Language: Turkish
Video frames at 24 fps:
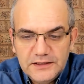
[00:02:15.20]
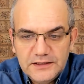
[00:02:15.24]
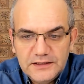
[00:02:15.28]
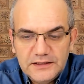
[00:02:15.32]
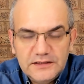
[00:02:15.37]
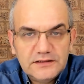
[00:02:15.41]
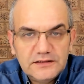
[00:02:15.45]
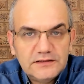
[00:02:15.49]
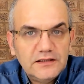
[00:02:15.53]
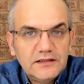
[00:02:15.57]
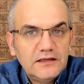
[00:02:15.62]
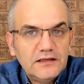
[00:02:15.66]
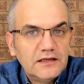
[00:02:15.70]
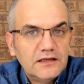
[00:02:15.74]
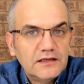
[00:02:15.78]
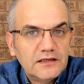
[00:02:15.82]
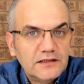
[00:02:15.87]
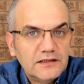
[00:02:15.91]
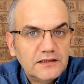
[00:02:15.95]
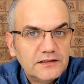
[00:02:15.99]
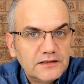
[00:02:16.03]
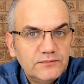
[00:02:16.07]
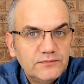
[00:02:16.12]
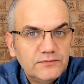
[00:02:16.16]
insan
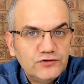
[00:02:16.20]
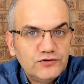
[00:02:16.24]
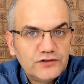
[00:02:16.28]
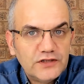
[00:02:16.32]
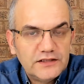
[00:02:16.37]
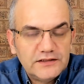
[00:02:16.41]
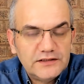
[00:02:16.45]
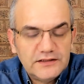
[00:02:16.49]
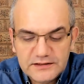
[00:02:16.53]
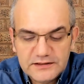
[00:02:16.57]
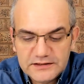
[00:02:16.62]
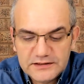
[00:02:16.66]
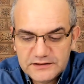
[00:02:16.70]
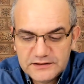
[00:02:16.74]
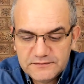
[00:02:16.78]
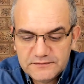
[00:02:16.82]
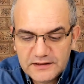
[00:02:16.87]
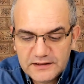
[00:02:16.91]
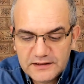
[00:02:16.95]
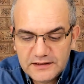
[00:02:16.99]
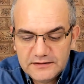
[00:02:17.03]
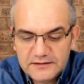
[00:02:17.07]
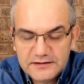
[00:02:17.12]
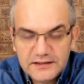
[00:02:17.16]
hakları mücadelesi
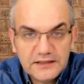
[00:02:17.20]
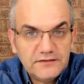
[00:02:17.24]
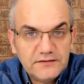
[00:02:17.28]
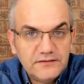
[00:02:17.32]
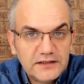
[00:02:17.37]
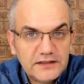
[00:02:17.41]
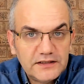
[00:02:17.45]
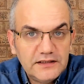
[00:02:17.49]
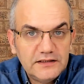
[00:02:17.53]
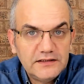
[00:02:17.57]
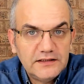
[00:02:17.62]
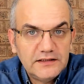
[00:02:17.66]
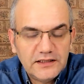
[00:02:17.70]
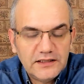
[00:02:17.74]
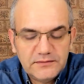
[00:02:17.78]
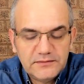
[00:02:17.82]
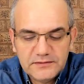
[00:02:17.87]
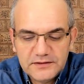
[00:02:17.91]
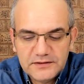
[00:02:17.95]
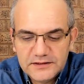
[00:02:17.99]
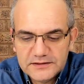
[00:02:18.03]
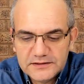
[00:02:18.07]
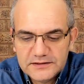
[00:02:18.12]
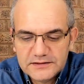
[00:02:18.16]
veren tek vekil
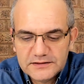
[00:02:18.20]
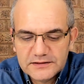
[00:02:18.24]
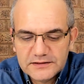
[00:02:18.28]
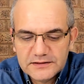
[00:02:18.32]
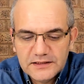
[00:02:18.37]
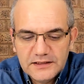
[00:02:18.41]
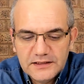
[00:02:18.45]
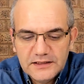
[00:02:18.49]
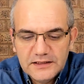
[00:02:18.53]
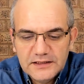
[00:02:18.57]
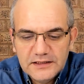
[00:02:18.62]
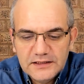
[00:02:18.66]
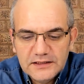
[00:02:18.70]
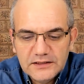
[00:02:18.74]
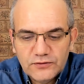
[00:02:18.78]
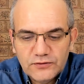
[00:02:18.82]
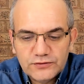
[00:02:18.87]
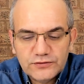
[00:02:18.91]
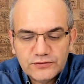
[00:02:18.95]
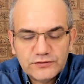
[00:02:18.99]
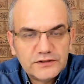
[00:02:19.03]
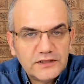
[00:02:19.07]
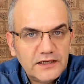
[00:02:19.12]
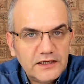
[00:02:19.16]
diyebiliriz.
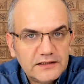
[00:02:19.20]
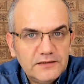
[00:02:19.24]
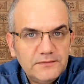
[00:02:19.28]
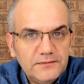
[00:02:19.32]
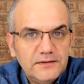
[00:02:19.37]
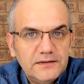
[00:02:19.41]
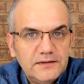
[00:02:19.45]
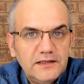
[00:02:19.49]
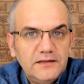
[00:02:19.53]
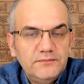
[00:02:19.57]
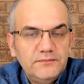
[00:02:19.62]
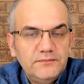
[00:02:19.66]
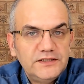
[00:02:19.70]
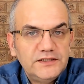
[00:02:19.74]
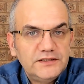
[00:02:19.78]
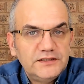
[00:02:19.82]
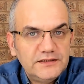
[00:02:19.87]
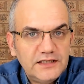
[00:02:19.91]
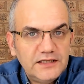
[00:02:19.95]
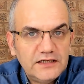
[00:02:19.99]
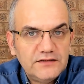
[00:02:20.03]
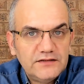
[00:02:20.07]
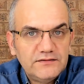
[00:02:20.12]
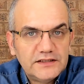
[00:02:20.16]
Onu takip eden bir
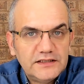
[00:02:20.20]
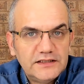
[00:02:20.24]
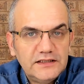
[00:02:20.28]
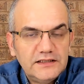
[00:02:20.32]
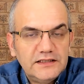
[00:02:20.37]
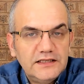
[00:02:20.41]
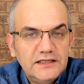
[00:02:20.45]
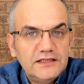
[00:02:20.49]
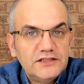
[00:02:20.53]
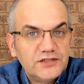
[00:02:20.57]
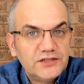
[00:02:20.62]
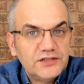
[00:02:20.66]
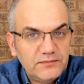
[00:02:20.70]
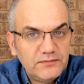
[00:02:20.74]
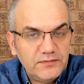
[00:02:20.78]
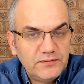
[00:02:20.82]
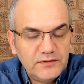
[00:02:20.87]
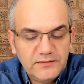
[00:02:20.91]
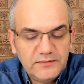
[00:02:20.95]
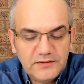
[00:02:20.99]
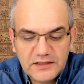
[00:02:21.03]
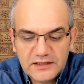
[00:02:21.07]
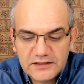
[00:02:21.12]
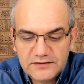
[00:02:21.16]
diğer vekil de CHP
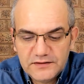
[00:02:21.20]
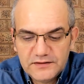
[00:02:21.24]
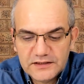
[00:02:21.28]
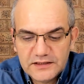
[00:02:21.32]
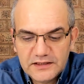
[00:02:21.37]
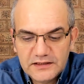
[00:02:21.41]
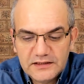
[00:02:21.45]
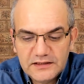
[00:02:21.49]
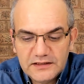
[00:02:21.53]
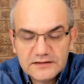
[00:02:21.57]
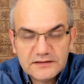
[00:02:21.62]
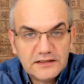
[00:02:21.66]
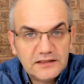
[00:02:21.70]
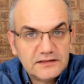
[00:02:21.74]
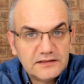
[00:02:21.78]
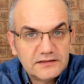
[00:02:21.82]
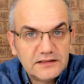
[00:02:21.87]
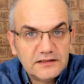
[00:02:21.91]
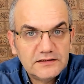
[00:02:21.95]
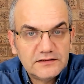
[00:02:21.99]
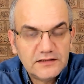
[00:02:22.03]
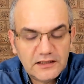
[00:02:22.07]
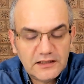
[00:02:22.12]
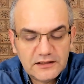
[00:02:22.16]
milletvekili
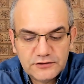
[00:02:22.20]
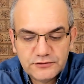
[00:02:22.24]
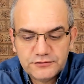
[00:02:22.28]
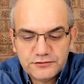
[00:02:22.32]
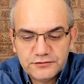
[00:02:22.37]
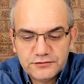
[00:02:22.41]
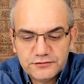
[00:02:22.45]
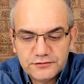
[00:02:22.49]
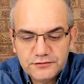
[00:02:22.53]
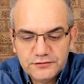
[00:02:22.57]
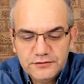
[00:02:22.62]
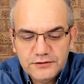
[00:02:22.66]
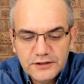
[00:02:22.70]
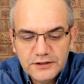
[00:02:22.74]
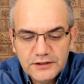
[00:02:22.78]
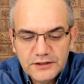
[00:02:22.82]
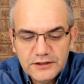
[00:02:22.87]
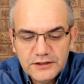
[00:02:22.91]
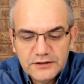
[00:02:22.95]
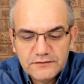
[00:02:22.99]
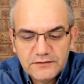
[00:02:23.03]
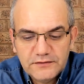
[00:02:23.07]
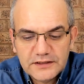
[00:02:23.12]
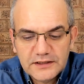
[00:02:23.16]
Sezgin Tanrıkulu.
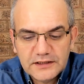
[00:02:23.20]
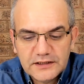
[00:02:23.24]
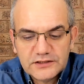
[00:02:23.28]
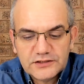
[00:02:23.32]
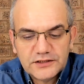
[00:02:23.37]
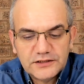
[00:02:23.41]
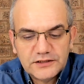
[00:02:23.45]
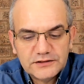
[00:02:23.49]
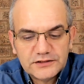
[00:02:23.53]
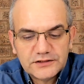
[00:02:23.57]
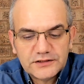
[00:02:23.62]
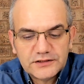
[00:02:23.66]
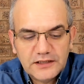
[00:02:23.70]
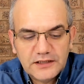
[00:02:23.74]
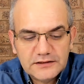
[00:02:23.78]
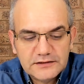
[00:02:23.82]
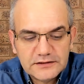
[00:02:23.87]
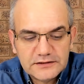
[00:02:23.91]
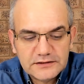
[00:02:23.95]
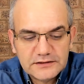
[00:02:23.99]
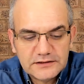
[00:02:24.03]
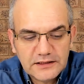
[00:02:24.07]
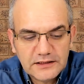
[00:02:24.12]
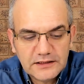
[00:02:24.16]
Fakat
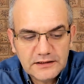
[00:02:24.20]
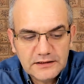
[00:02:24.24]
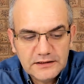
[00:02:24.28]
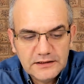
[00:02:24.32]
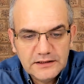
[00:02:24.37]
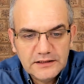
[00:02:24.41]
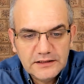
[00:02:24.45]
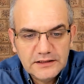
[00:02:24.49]
çalışkanlıkta